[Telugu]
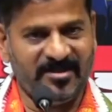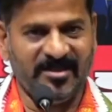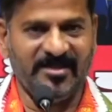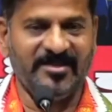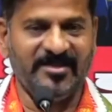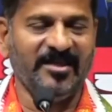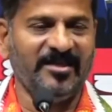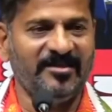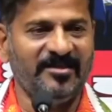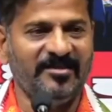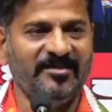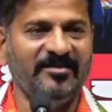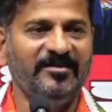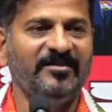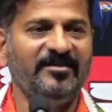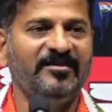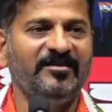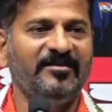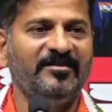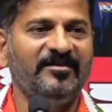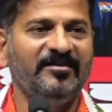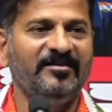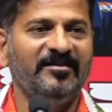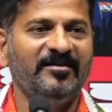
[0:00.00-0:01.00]
చేశారండి
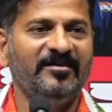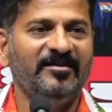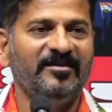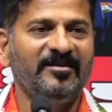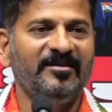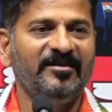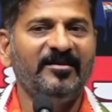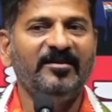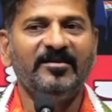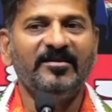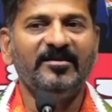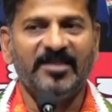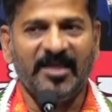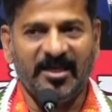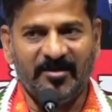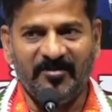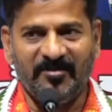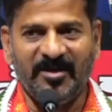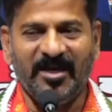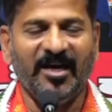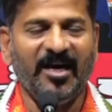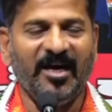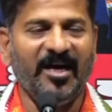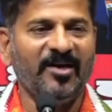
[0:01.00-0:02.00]

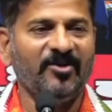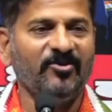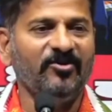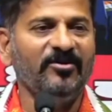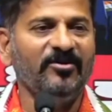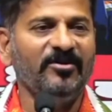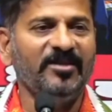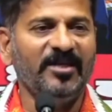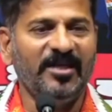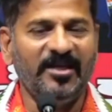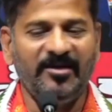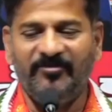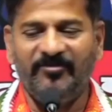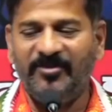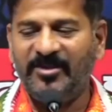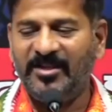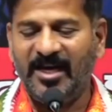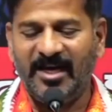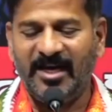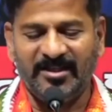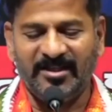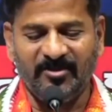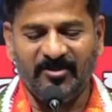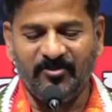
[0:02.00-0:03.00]
శర్మిల గారు ఈ
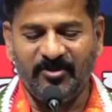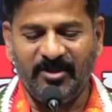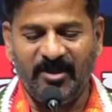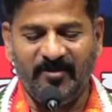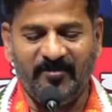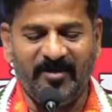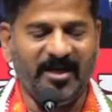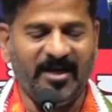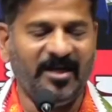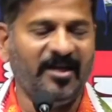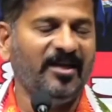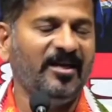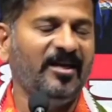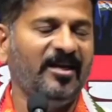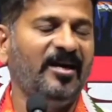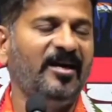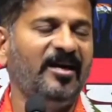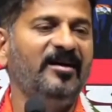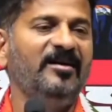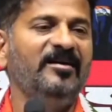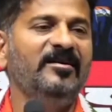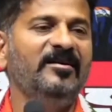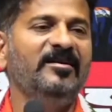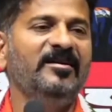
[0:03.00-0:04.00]
విద్యార్థి ఉద్యమాలల్ల
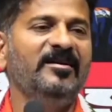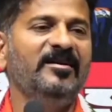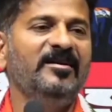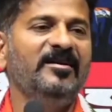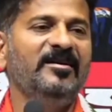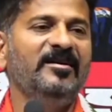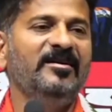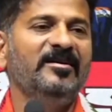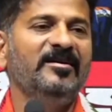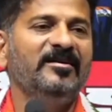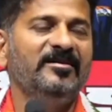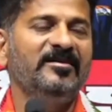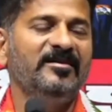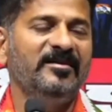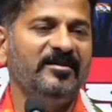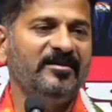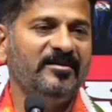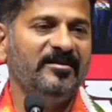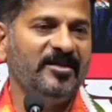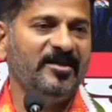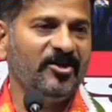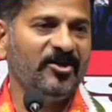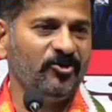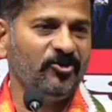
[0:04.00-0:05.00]

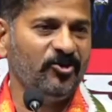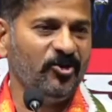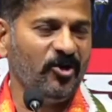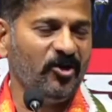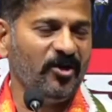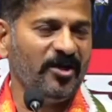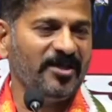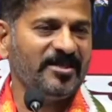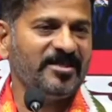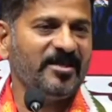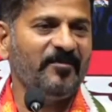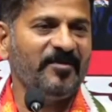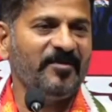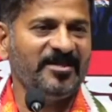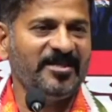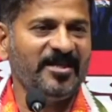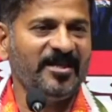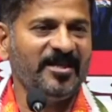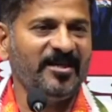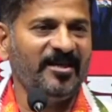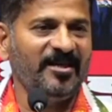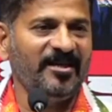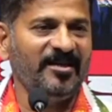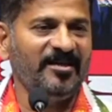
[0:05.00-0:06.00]
నిరుద్యోగుల
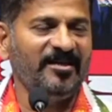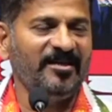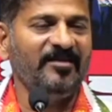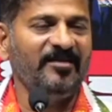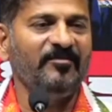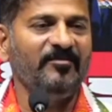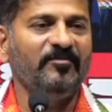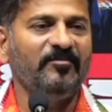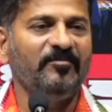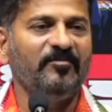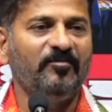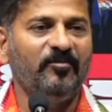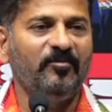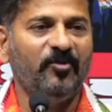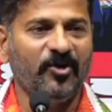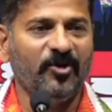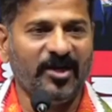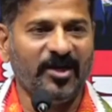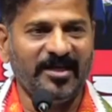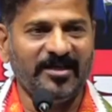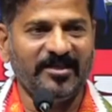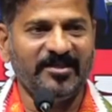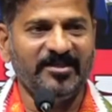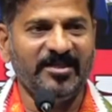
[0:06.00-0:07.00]
సమస్యల్ని
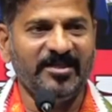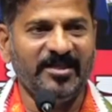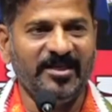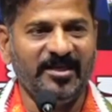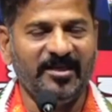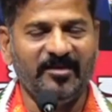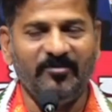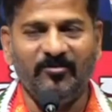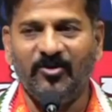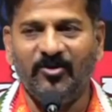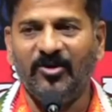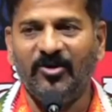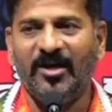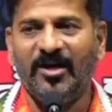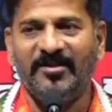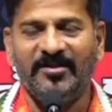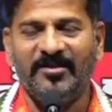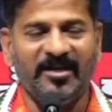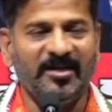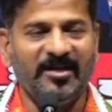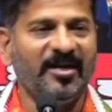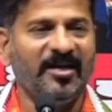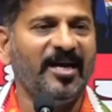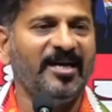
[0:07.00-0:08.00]
పోరాటం చేయడంలో
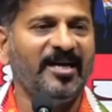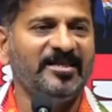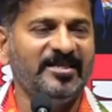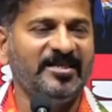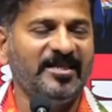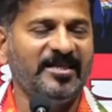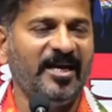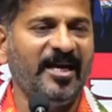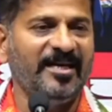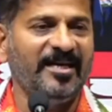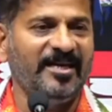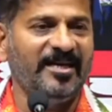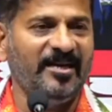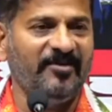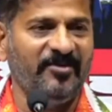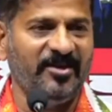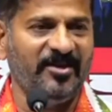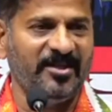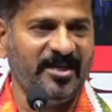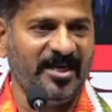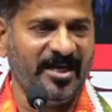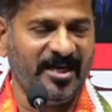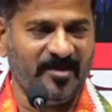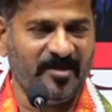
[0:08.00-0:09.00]
అందరం కలిసి
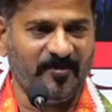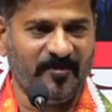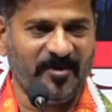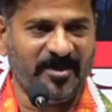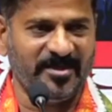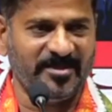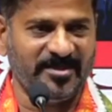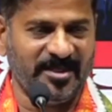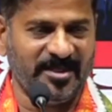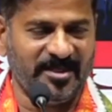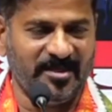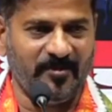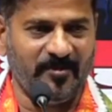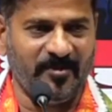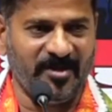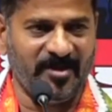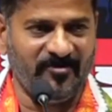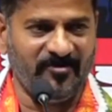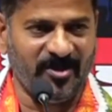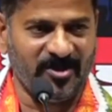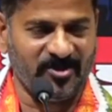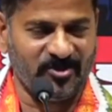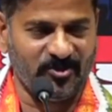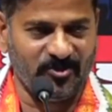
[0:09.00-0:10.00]
ఐక్యవేదిక ఏర్పాటు
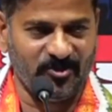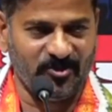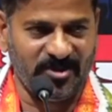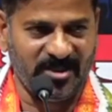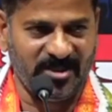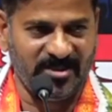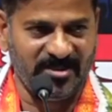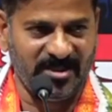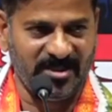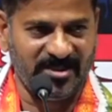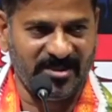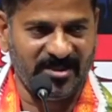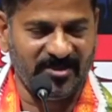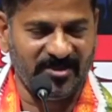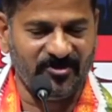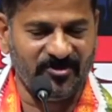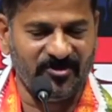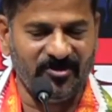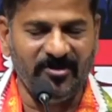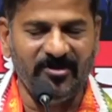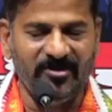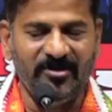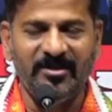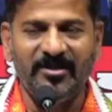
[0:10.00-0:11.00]
చేద్దామని వారు సూచన
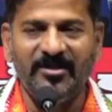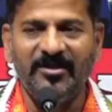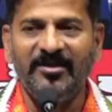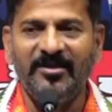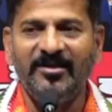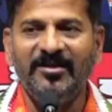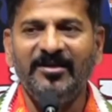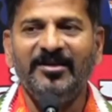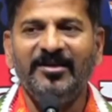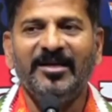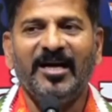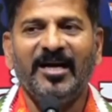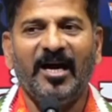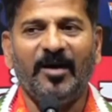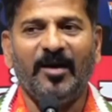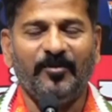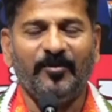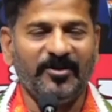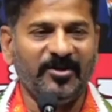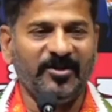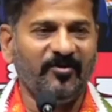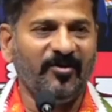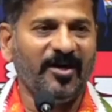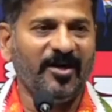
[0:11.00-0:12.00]
చేసిండ్రు
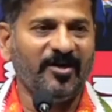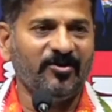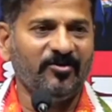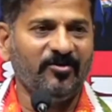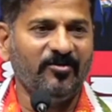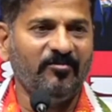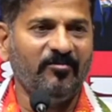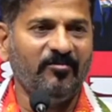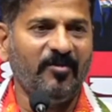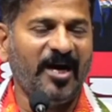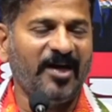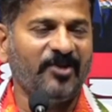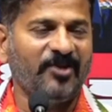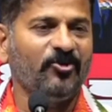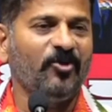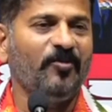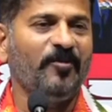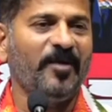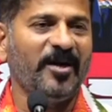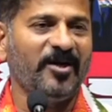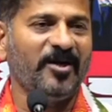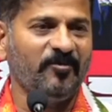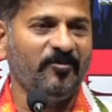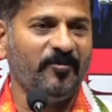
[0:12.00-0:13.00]
కాకపోతే వారు మాతో
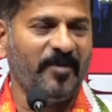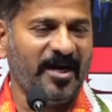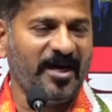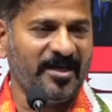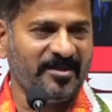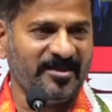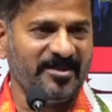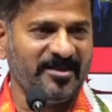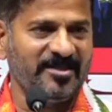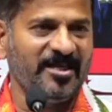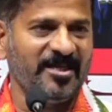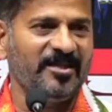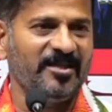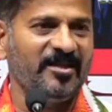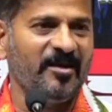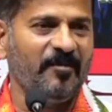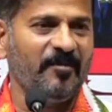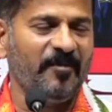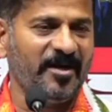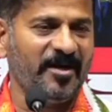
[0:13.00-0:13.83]
పాటు భారతీయ జనతా